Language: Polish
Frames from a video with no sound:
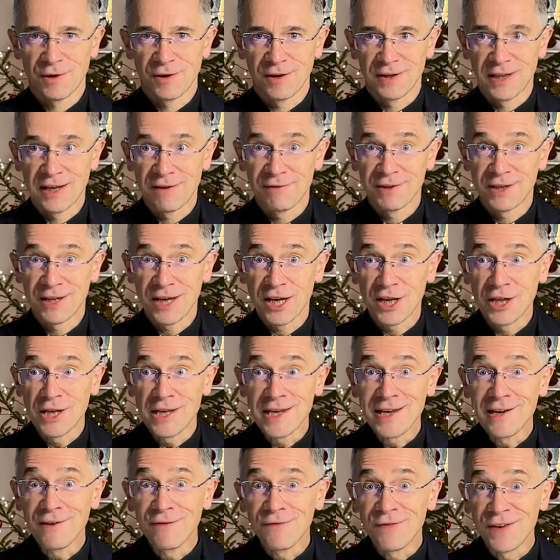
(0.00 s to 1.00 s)
Nawet
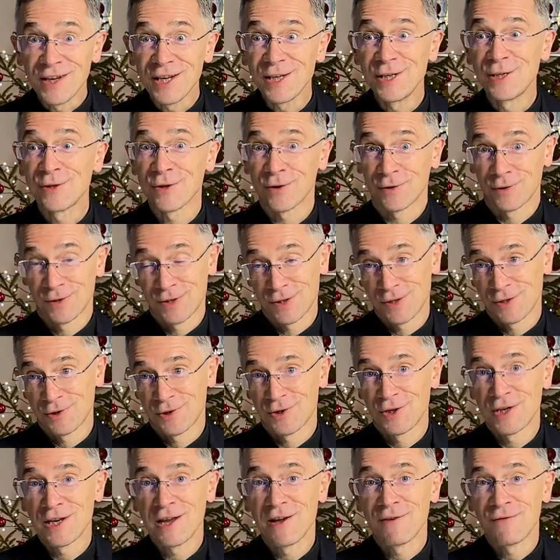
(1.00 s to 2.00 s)
nie widząc,
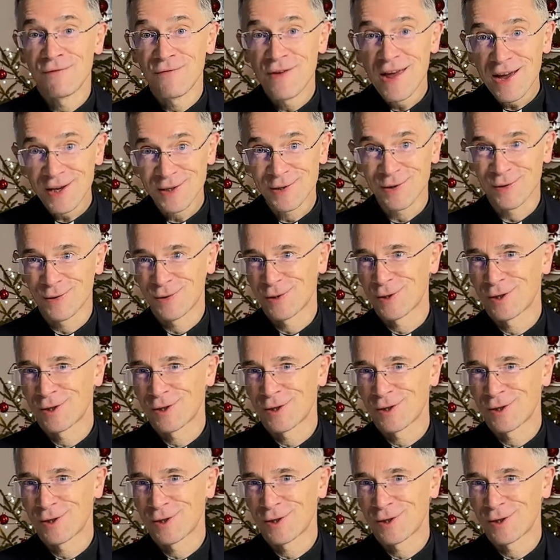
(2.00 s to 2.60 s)
czy nie wiedząc,